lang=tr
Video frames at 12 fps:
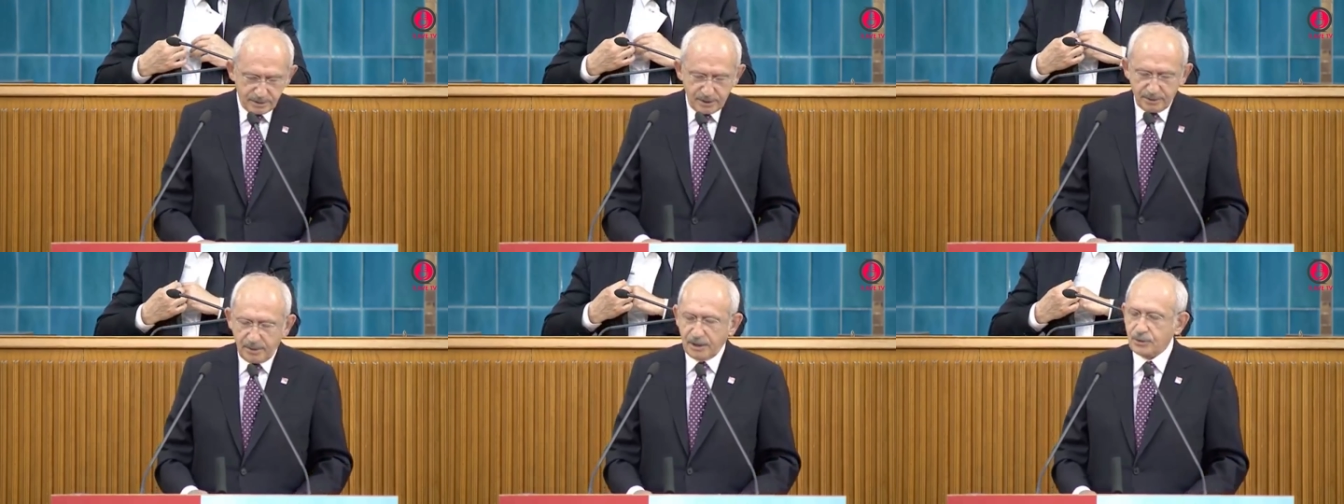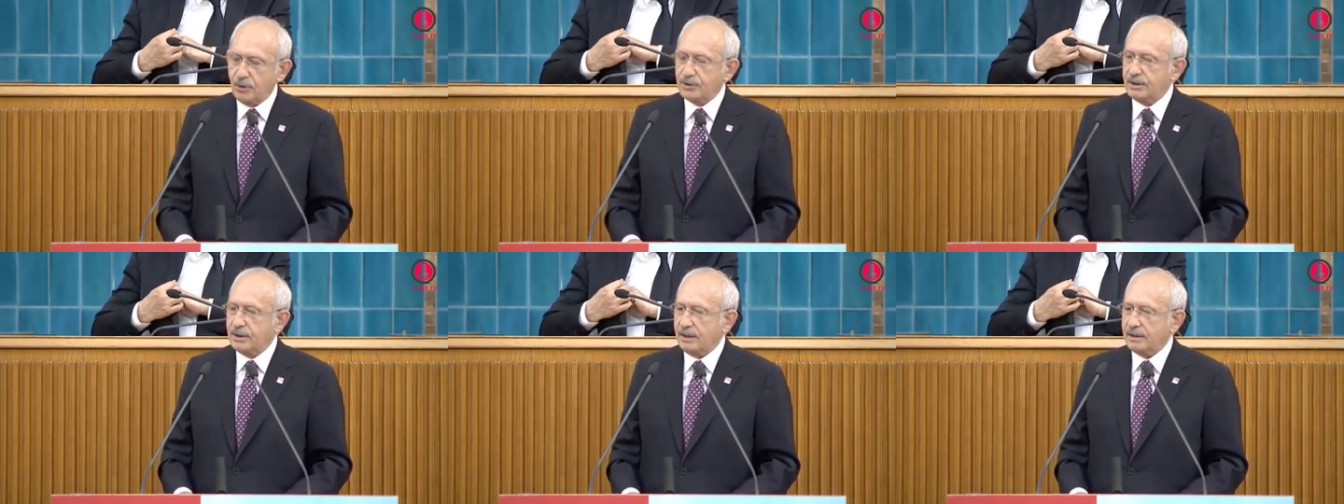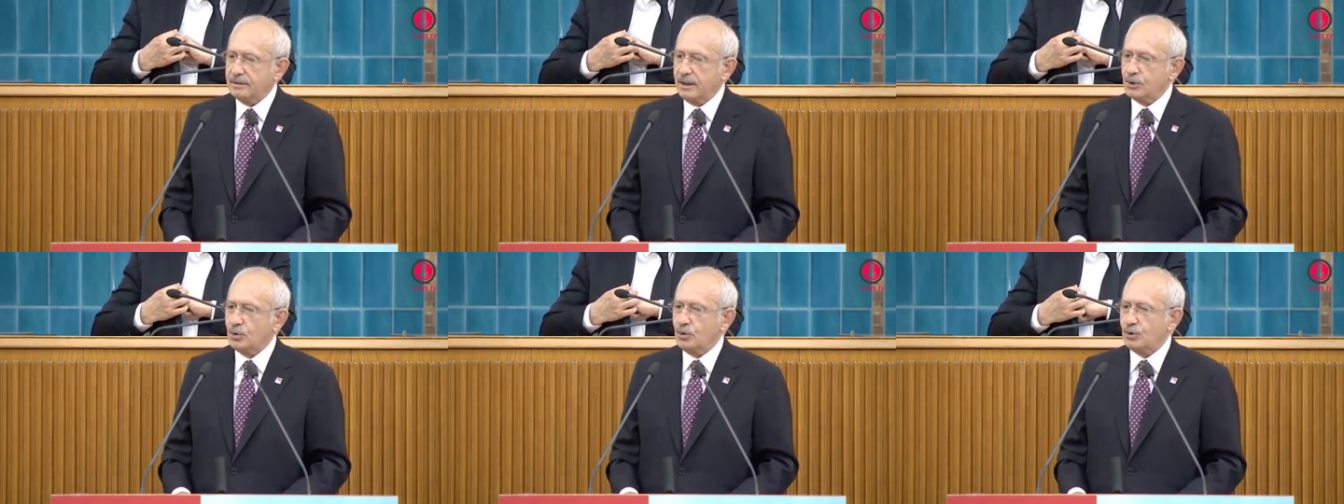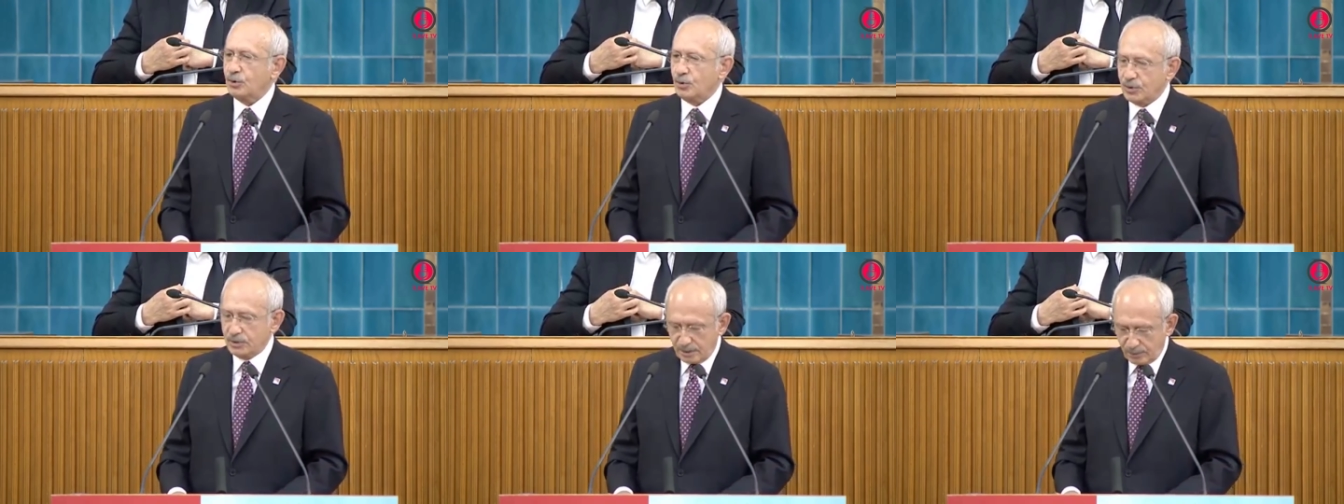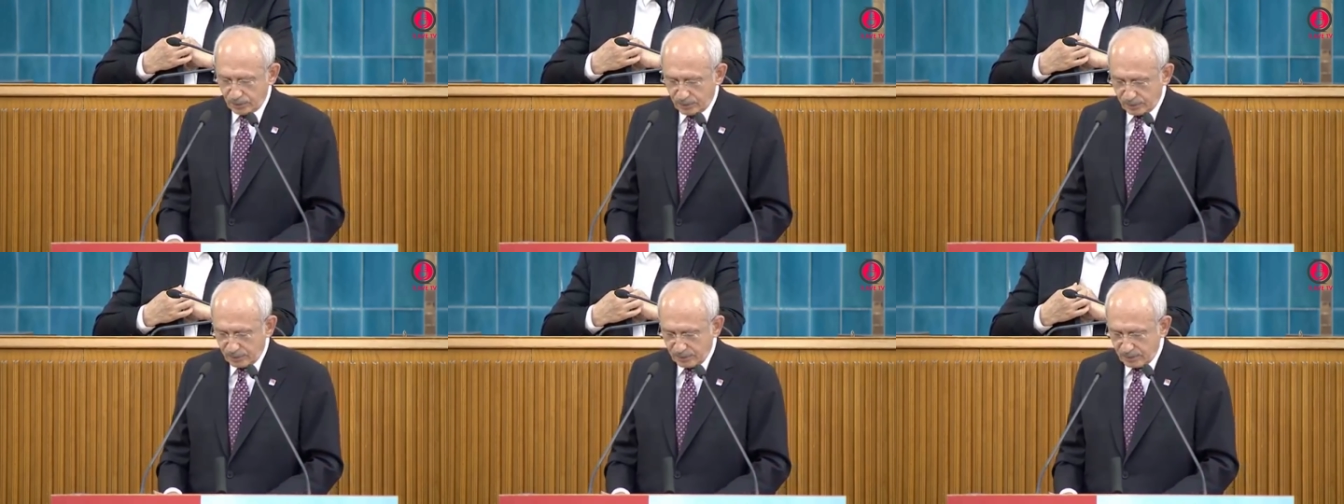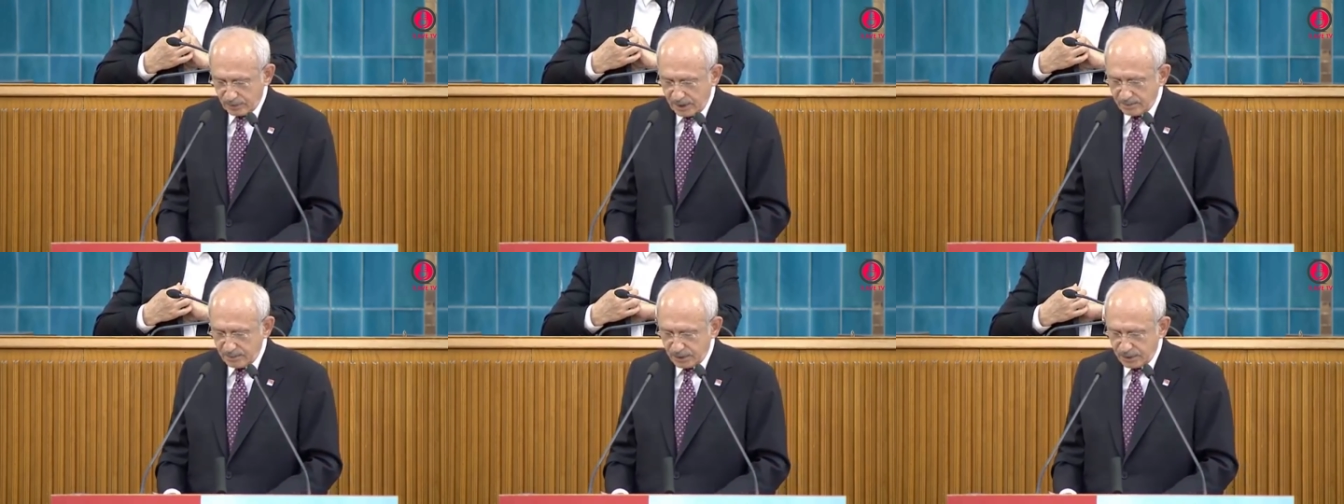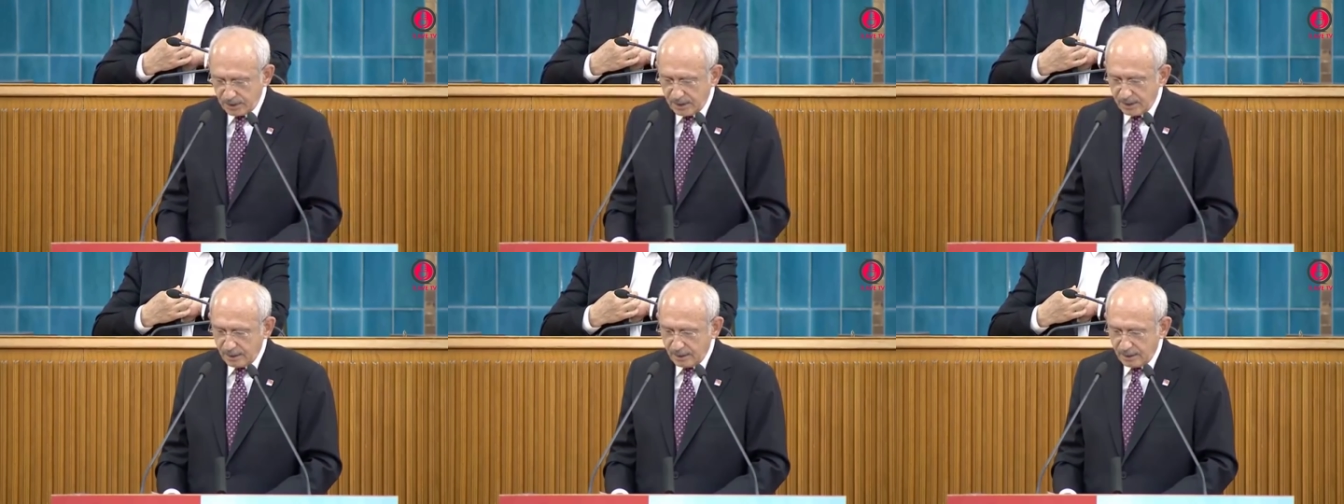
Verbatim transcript: Yılmaz Özdil hakkında suç duyurusunda bulunuyor. Neymiş?